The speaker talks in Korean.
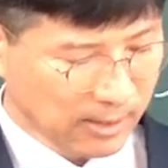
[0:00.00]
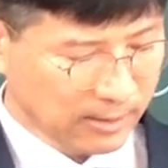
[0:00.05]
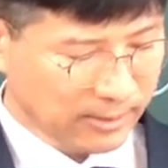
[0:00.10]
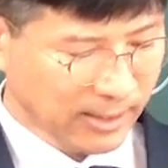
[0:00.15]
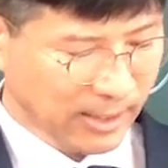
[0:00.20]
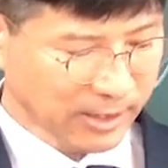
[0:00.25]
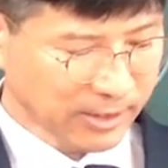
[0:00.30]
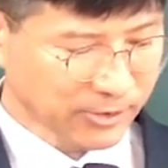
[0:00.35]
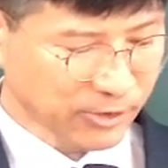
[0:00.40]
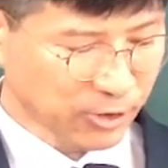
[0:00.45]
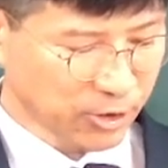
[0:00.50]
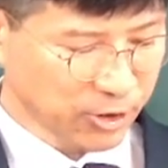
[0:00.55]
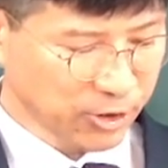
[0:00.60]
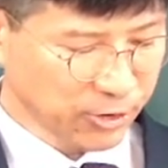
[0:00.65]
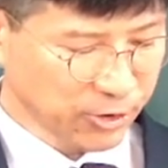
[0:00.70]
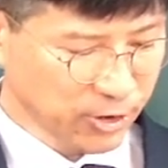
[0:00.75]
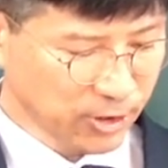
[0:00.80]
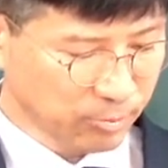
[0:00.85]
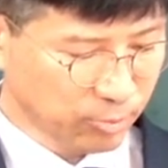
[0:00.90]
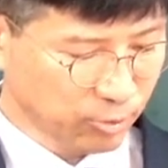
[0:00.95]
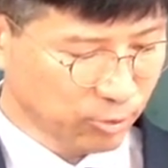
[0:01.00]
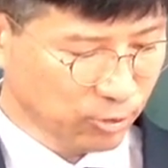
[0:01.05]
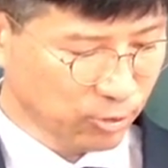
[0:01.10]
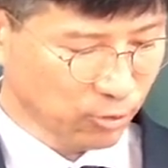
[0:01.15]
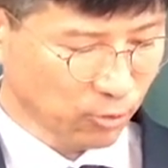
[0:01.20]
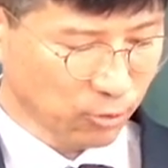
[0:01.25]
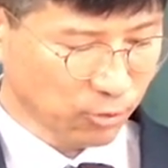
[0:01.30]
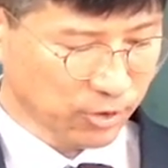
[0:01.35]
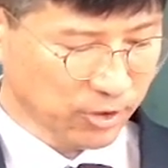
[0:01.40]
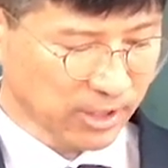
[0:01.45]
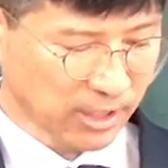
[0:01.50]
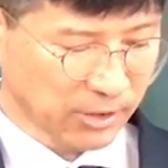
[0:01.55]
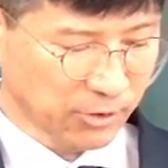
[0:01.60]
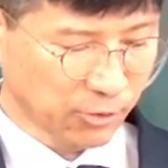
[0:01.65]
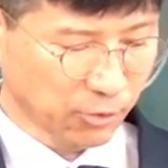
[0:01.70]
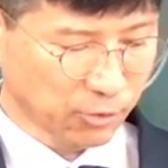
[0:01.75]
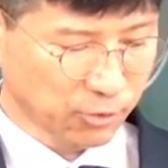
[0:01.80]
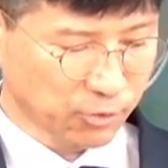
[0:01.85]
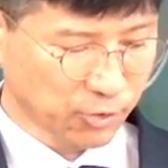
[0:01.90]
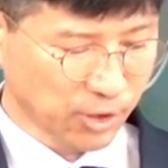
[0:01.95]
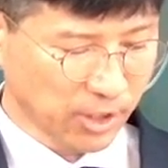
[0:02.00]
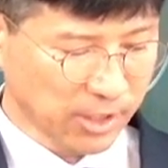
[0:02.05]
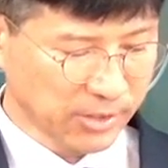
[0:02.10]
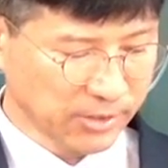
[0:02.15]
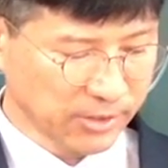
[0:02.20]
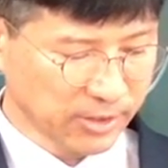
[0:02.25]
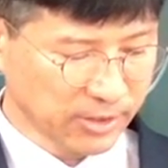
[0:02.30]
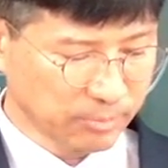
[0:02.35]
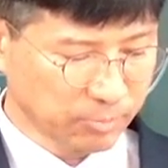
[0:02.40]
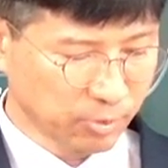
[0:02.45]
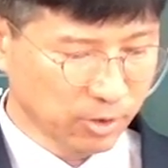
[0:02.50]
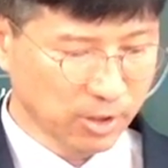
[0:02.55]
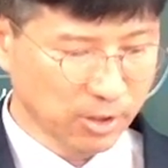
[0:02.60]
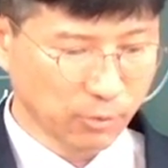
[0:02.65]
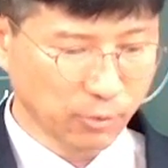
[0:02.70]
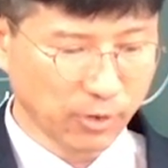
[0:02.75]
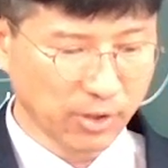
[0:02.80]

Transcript: 나는 의인들을 부르러 온 것이 아니요 죄인들을 불러